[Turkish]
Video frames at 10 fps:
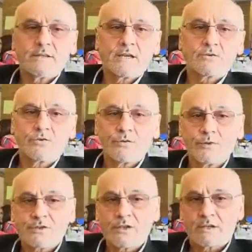
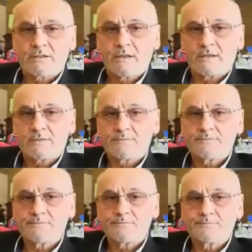ekonomik şartlar
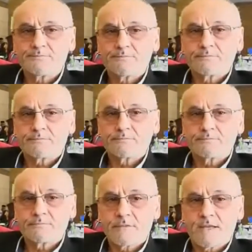
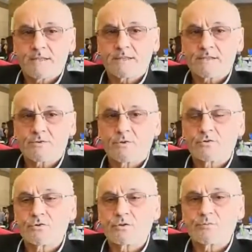herkesi
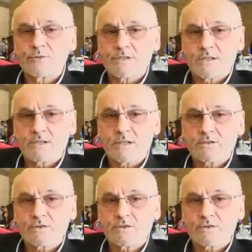olduğu gibi bizleri de